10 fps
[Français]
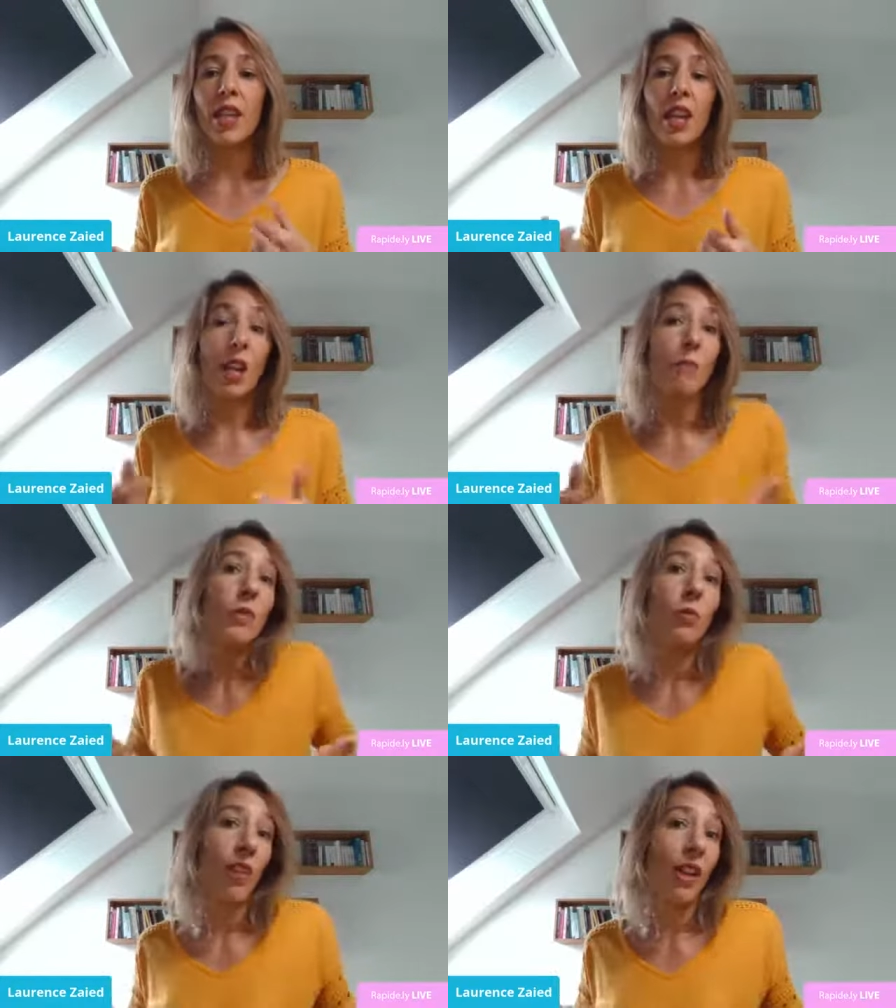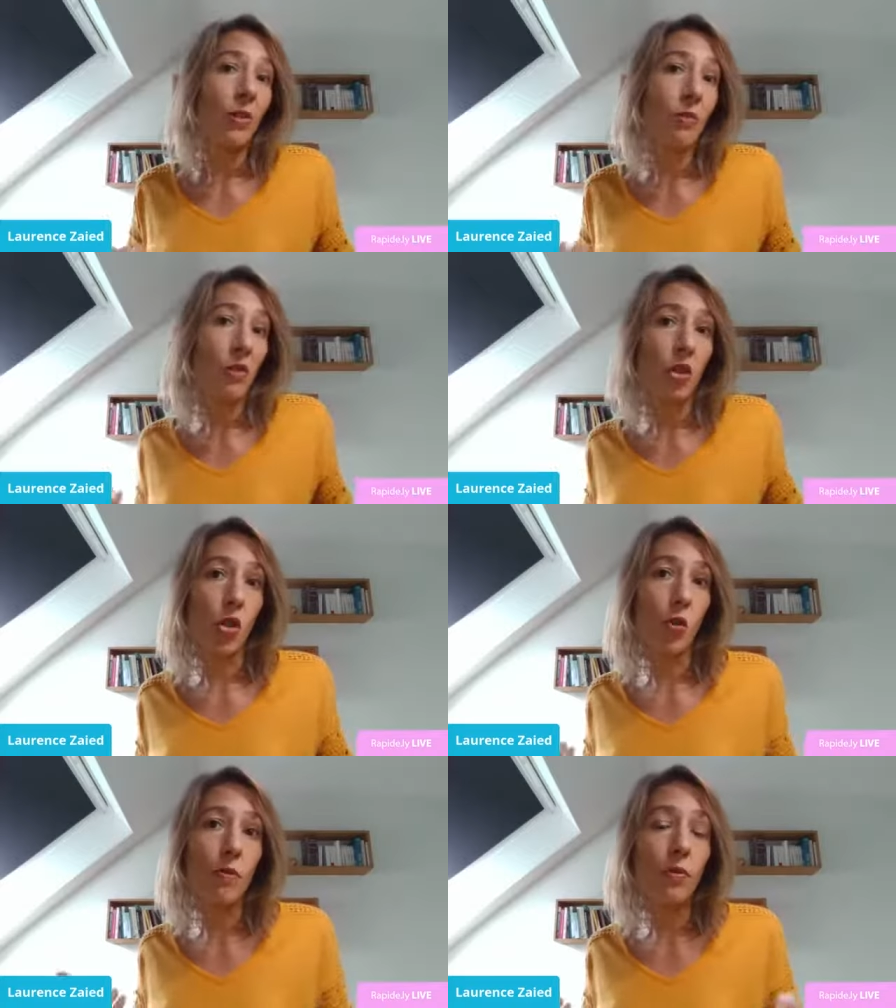Et puis de toute façon, si
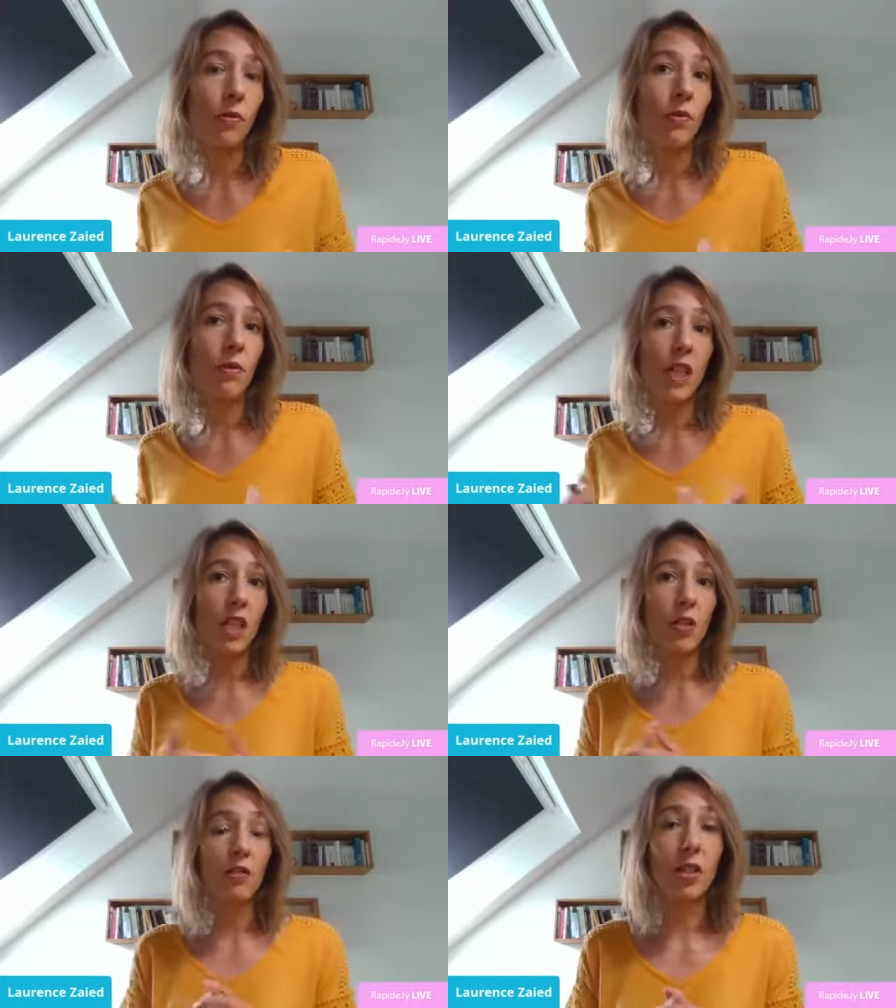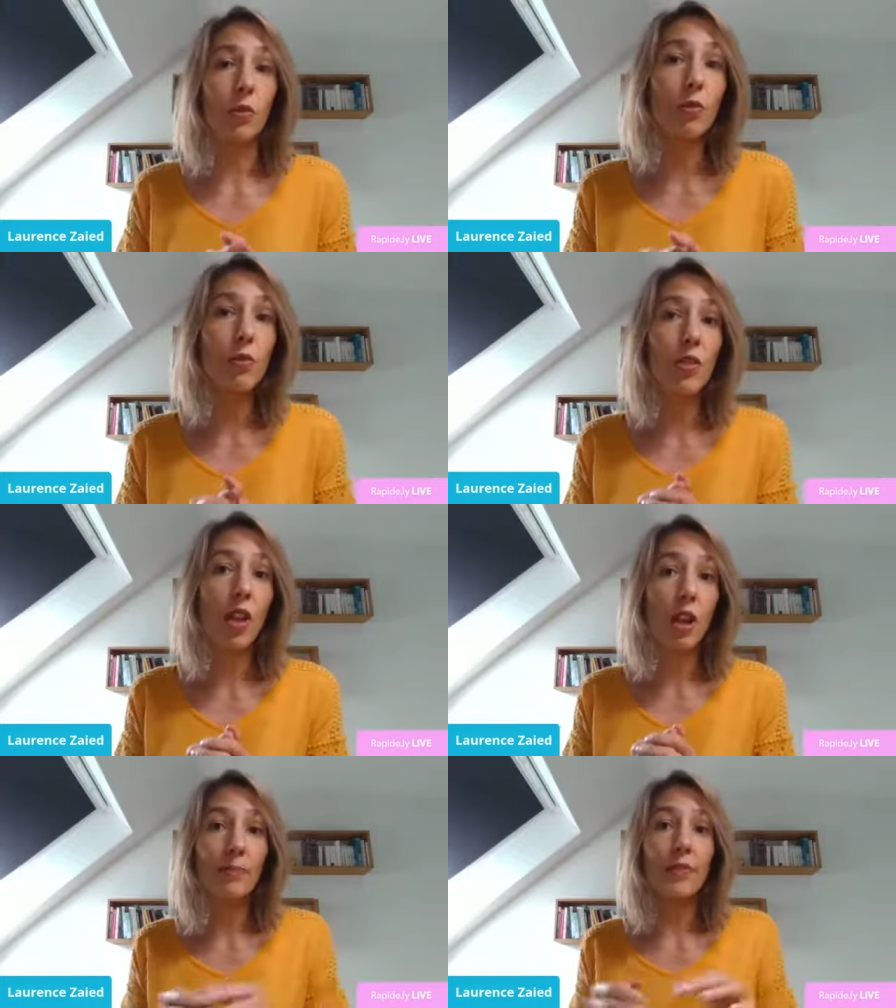je suis bon, les clients viendront tout
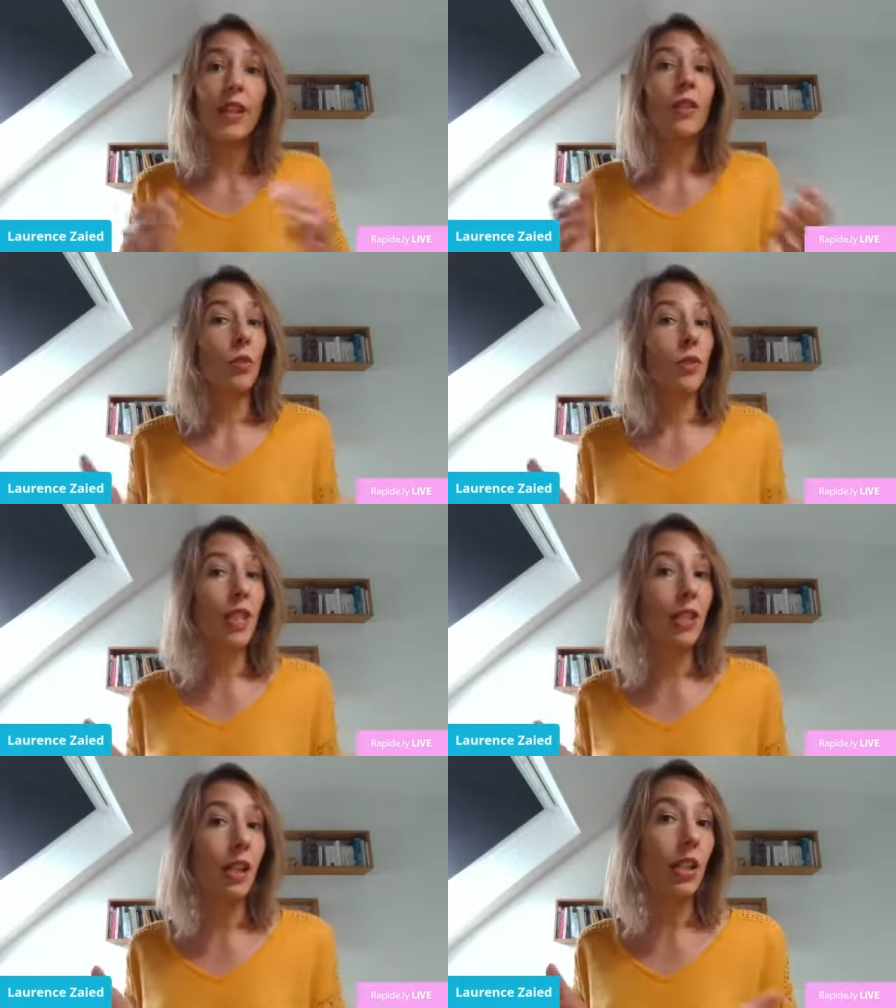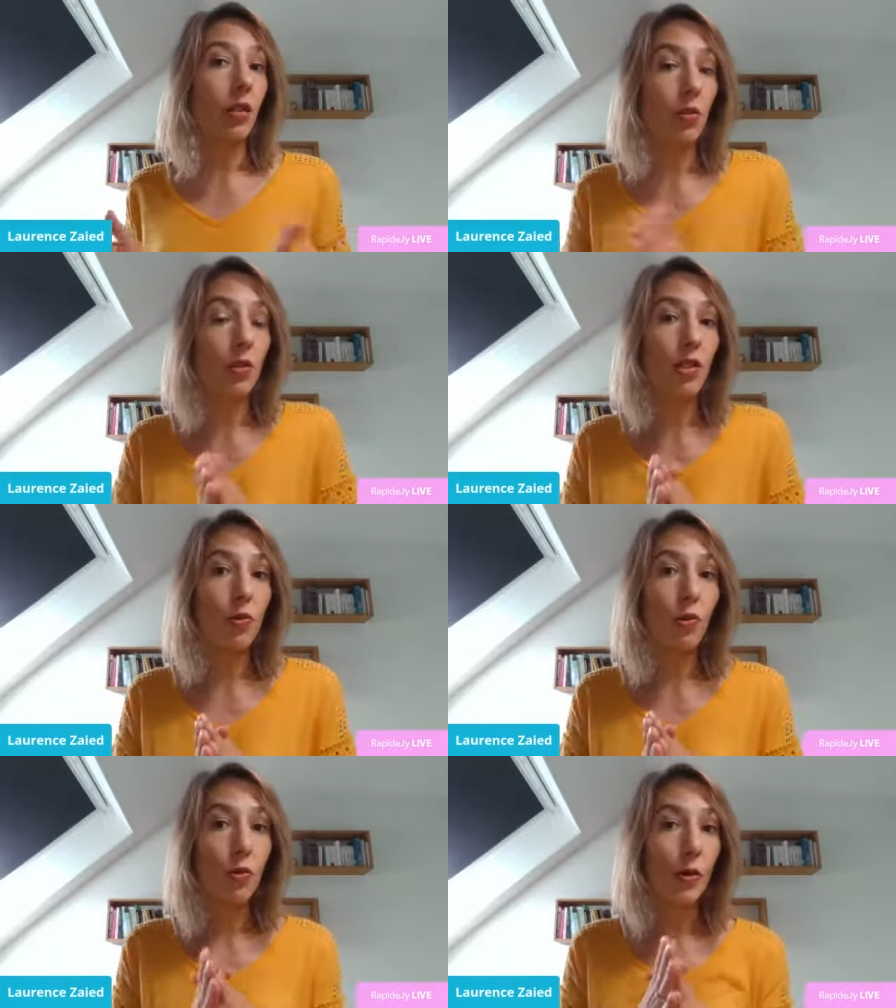seuls aussi, tu as déjà entendu ce
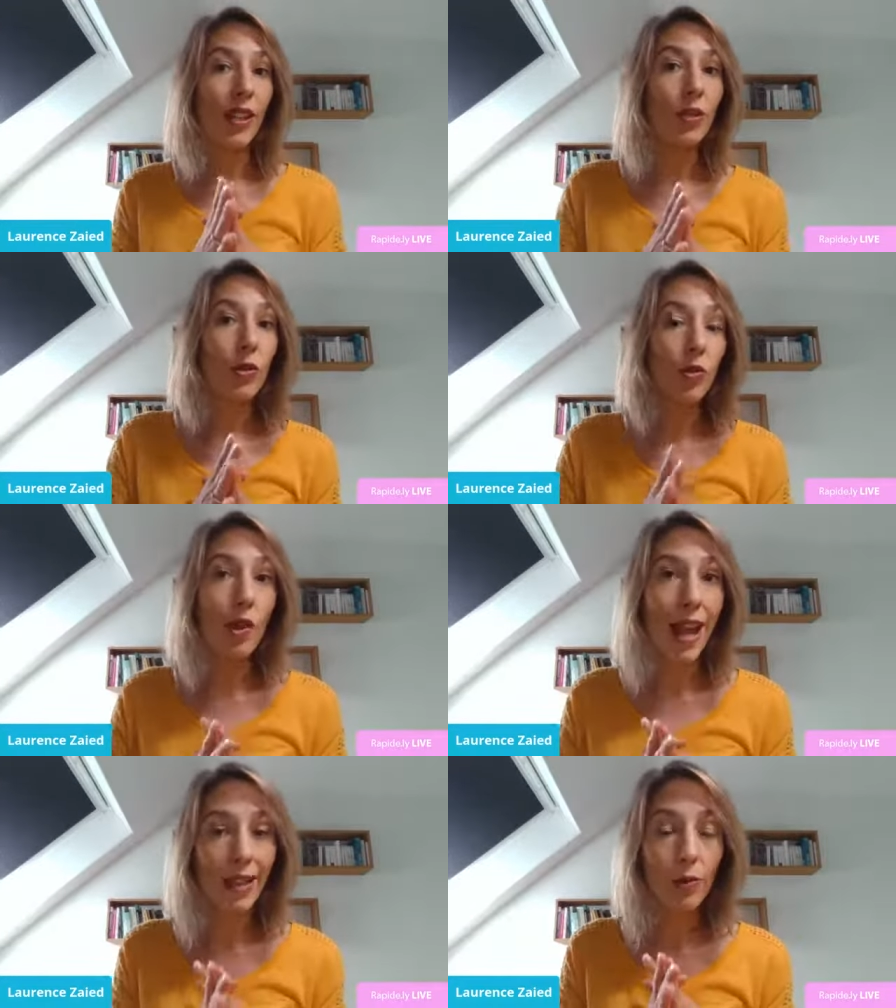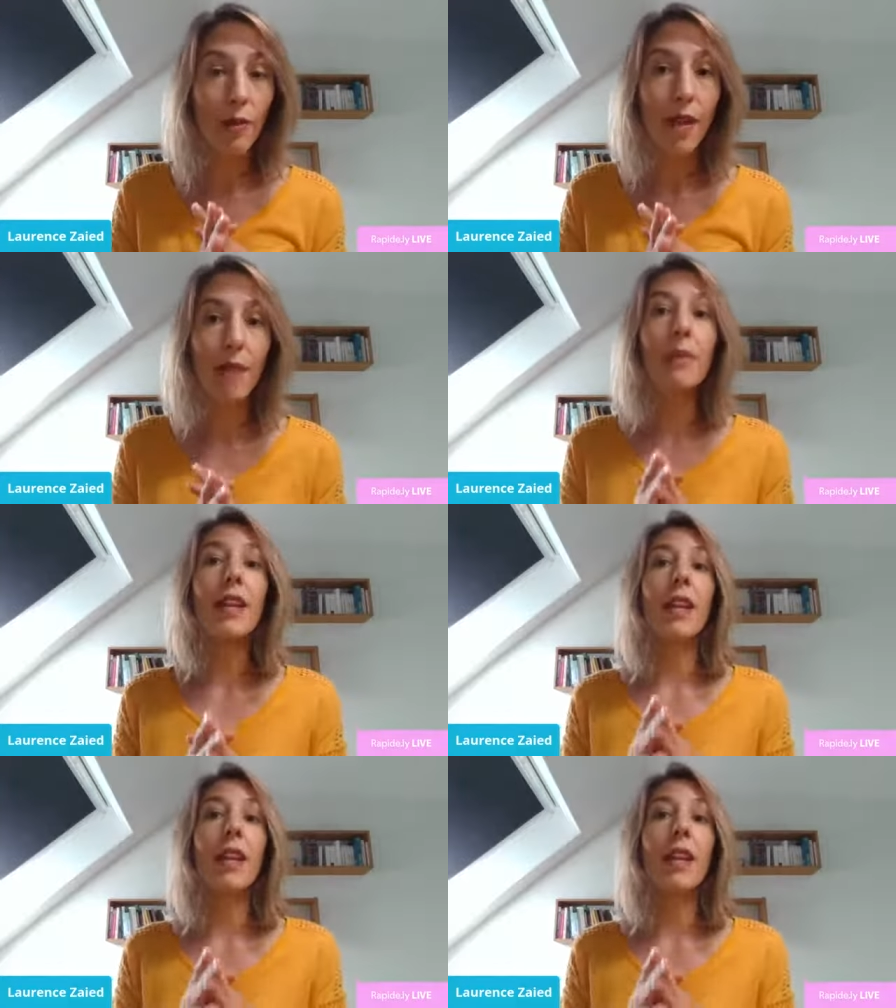discours ou peut-être que tu l'as toi-même.